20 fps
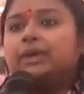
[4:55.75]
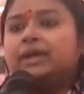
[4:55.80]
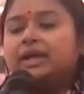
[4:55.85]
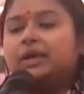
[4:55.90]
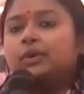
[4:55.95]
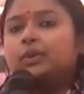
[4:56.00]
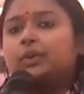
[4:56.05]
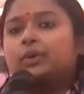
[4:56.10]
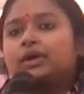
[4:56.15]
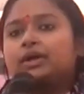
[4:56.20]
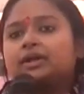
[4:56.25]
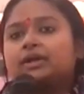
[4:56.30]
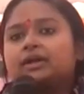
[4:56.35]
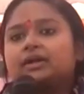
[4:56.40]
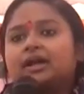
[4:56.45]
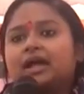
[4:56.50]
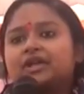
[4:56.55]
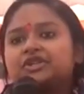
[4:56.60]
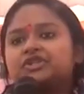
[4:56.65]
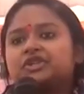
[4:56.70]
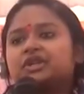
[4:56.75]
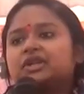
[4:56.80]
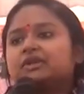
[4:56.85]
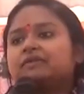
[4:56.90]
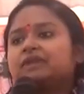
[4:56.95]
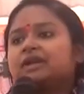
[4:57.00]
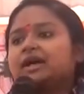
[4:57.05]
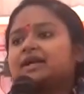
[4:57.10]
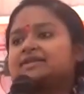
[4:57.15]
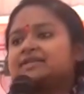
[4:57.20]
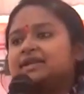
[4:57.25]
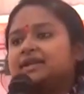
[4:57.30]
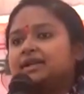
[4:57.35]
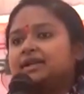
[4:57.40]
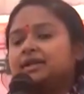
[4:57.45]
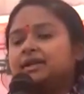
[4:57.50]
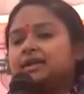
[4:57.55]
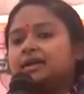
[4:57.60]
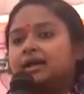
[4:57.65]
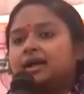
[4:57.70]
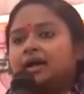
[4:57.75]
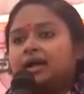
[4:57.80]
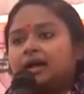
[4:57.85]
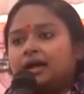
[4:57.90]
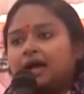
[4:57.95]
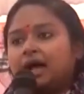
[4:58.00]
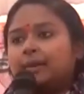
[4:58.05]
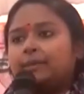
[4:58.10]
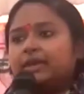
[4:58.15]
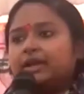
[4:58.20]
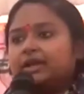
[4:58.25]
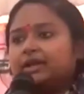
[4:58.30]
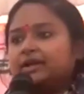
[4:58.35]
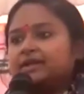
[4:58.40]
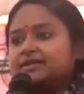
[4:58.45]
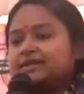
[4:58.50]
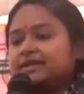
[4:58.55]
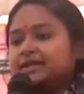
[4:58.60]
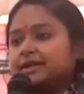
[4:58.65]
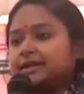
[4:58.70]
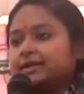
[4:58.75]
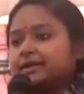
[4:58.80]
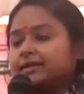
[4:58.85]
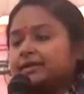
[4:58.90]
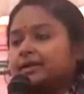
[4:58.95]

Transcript: एक होकर राष्ट्र के विकास के लिए काम नहीं कर सकते